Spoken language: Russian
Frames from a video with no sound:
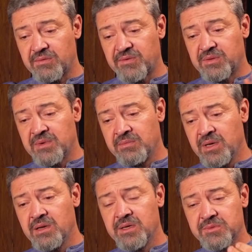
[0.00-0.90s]
э, в
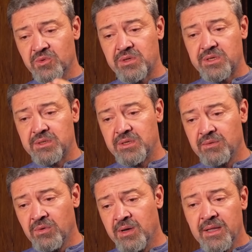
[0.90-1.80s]
автомобиль и смотрите на
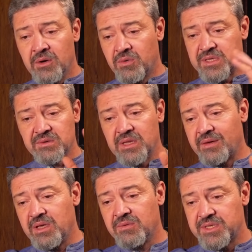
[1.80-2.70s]
него, у вас в
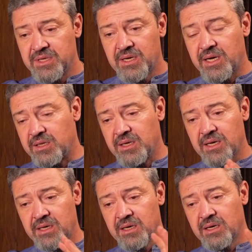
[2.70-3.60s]
голове не возникает
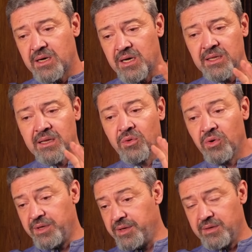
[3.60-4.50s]
никаких
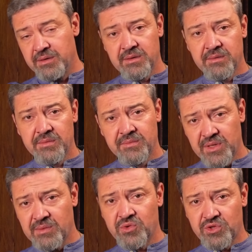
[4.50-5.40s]
аналогий.
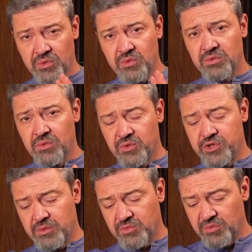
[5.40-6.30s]
Потому что он
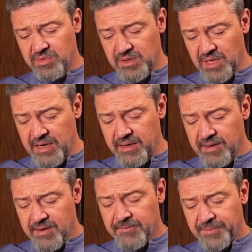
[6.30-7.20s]
очень
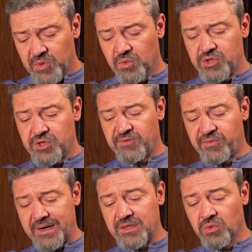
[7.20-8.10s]
монументальный, очень
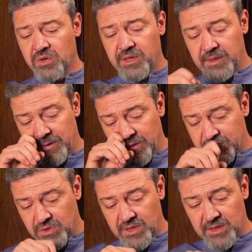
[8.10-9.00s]
фактурный. Но
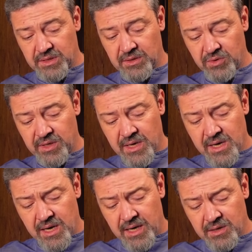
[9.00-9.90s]
все-таки это такой
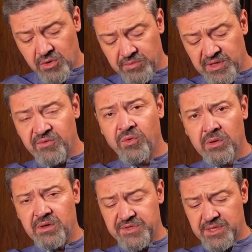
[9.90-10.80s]
огромный
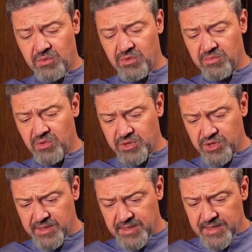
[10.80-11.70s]
волговский руль
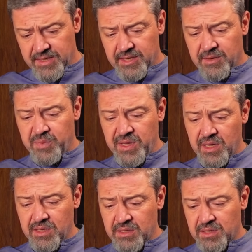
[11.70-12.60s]
больше.
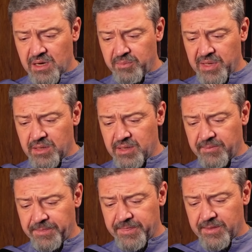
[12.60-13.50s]
Передняя
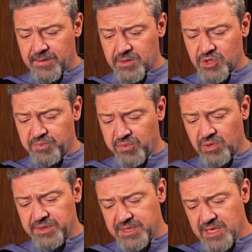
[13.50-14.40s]
торпеда.
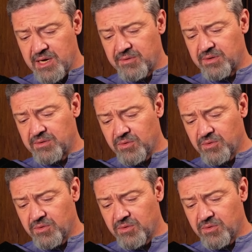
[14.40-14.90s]
Шпон дерево